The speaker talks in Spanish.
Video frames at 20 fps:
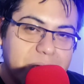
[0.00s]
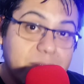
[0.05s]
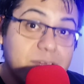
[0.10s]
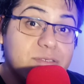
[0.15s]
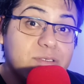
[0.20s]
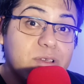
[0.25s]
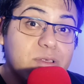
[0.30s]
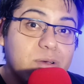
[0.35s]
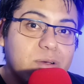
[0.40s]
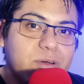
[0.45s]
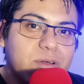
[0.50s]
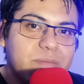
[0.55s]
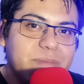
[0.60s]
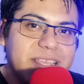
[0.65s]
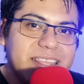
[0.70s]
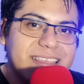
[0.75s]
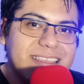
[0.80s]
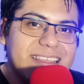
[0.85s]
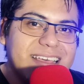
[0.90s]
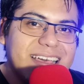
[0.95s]
Pero todo con
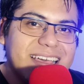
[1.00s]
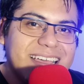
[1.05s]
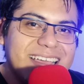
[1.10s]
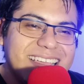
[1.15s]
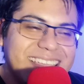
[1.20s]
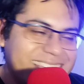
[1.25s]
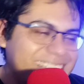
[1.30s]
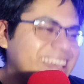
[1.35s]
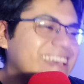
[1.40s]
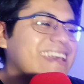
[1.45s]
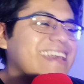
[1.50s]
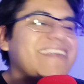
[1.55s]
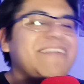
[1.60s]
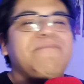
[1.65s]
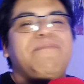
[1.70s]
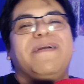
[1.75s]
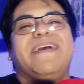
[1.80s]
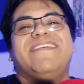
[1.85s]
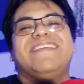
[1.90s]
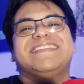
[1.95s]

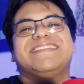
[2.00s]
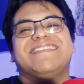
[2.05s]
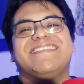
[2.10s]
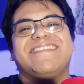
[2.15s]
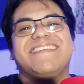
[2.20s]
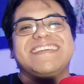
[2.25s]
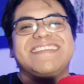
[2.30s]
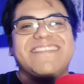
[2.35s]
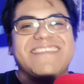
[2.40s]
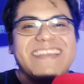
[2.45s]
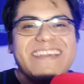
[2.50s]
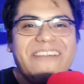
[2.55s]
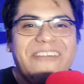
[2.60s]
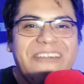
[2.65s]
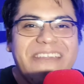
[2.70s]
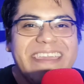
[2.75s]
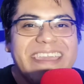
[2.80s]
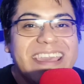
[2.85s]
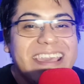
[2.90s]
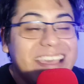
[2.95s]
medida. Pero eso no es lo de
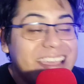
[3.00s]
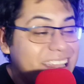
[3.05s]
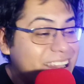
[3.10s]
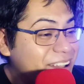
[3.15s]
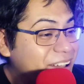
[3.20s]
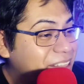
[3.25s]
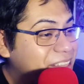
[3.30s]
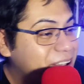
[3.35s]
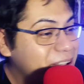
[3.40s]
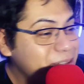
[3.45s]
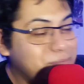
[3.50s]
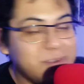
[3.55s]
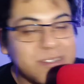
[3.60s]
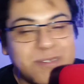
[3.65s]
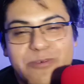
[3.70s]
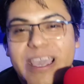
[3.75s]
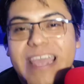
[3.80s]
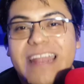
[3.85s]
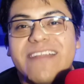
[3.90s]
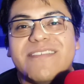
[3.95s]
hoy. Lo de hoy,
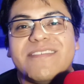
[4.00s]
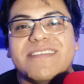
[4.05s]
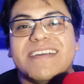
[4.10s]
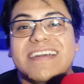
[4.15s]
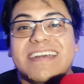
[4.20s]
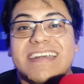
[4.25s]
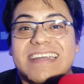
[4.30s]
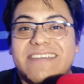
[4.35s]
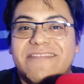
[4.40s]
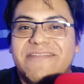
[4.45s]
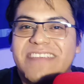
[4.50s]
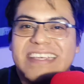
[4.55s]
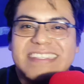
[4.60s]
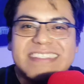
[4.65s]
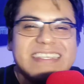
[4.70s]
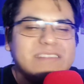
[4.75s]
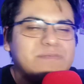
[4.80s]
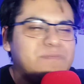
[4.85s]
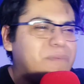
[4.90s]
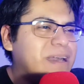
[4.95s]
pues bueno, Y
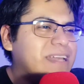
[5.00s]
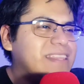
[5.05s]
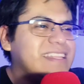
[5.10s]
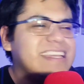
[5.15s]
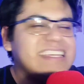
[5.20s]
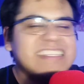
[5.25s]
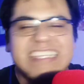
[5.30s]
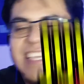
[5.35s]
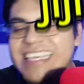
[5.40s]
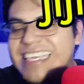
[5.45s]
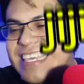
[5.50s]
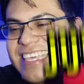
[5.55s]
estas patrias,